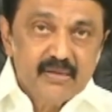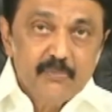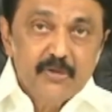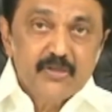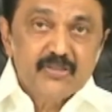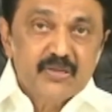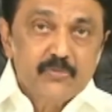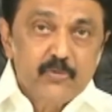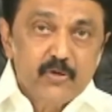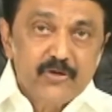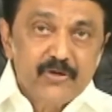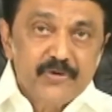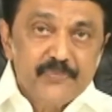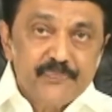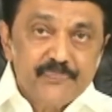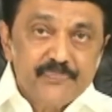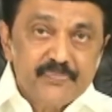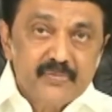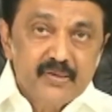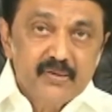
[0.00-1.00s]
தமிழ்
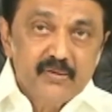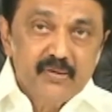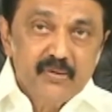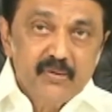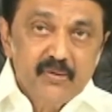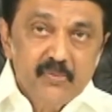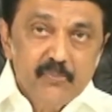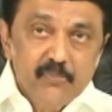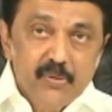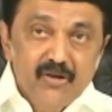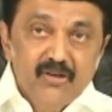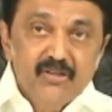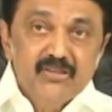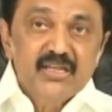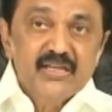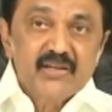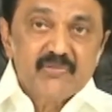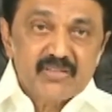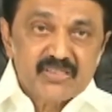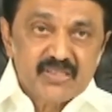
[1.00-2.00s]
சமூகம்
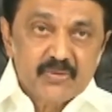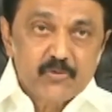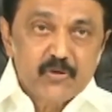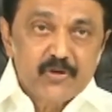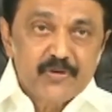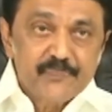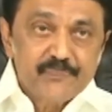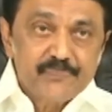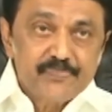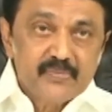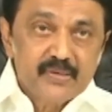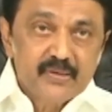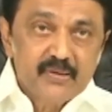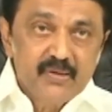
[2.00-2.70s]
பகுத்தறிவு சமூகம்